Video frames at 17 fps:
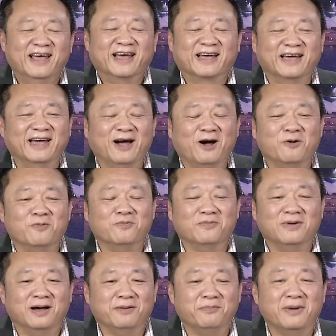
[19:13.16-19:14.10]
cái
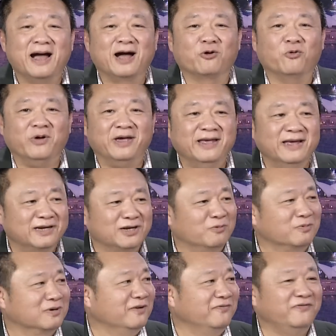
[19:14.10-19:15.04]
ông mà ma quỷ ở
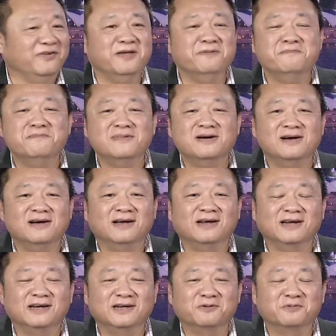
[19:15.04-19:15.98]
trong cái phim
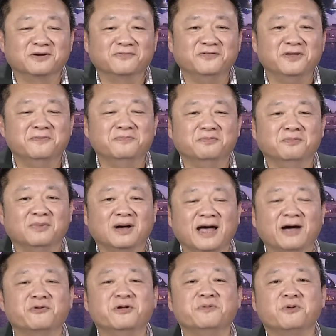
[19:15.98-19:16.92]
ờ, trong cái phim
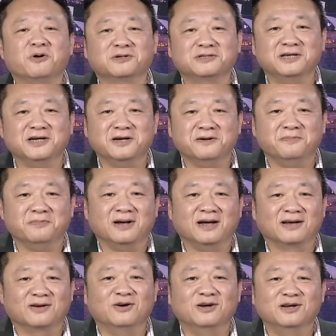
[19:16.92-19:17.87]
Harry Potter
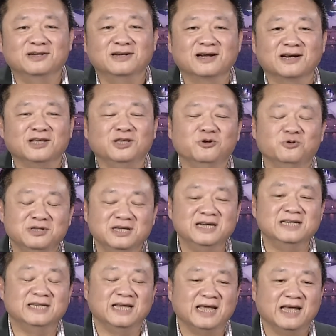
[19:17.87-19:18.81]
mà có rất là nhiều
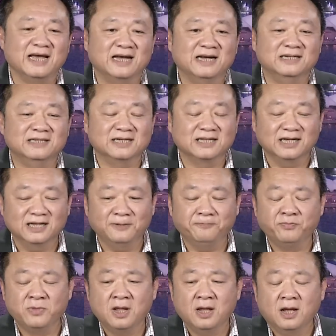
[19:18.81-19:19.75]
giới trẻ ưa
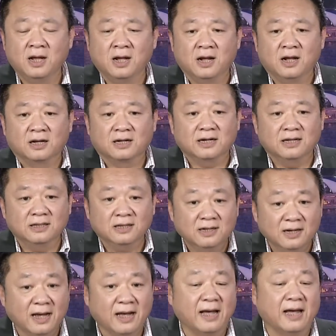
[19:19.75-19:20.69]
thích cái
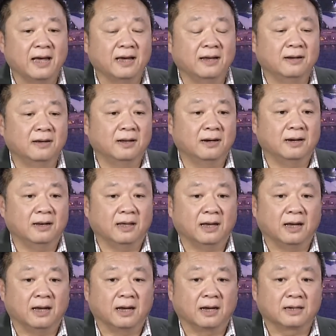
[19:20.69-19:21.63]
thứ hai đó
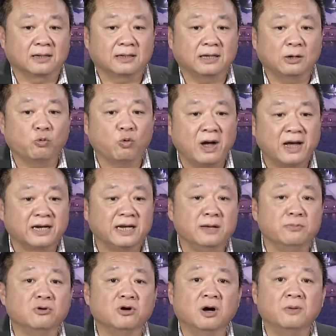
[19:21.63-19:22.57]
là cái quan
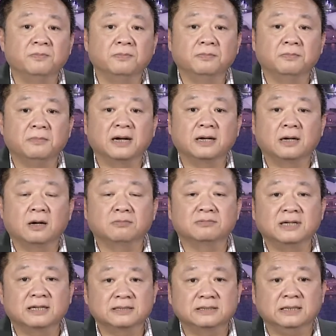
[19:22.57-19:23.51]
điểm của ông bắt ông
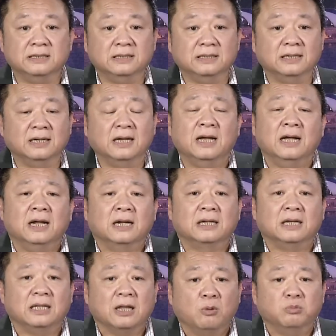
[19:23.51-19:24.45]
Dutton đó
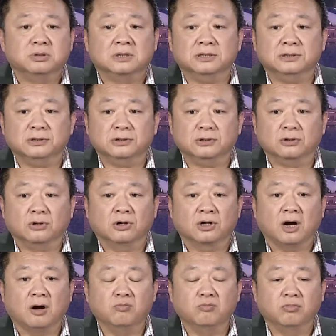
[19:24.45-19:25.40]
thì thông thường nó
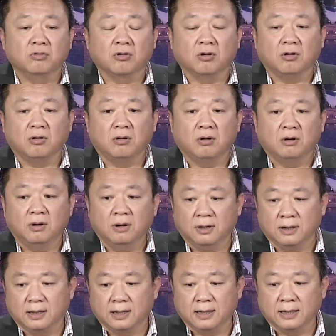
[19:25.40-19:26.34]
không
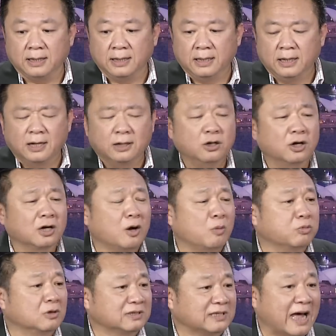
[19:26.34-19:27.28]
có à, nó
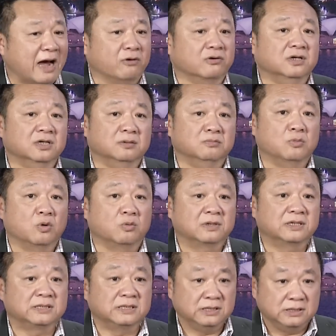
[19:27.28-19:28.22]
không có tạo được một
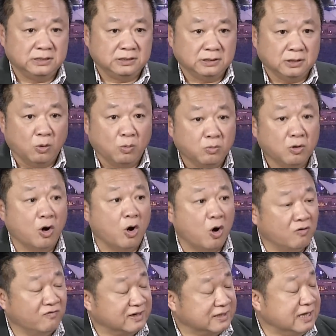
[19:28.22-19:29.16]
cái sự ủng
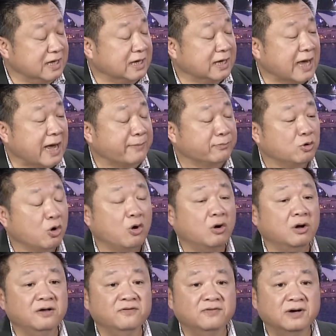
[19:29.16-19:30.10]
hộ và thiện cảm
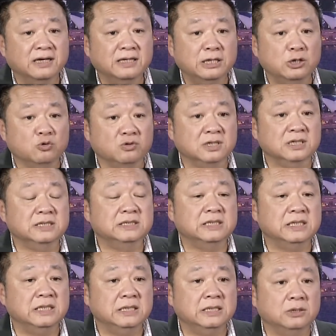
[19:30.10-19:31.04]
đối với nhiều cử
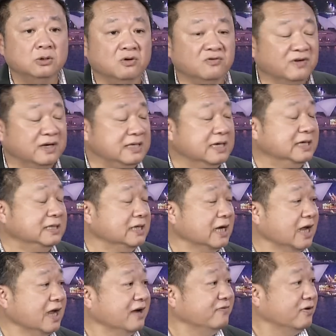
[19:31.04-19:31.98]
tri thuộc về giới
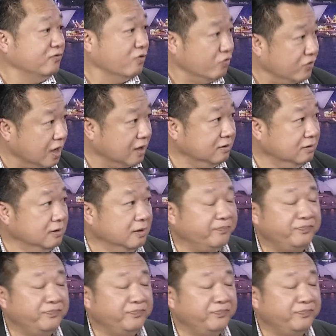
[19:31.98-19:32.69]
trẻ và phụ nữ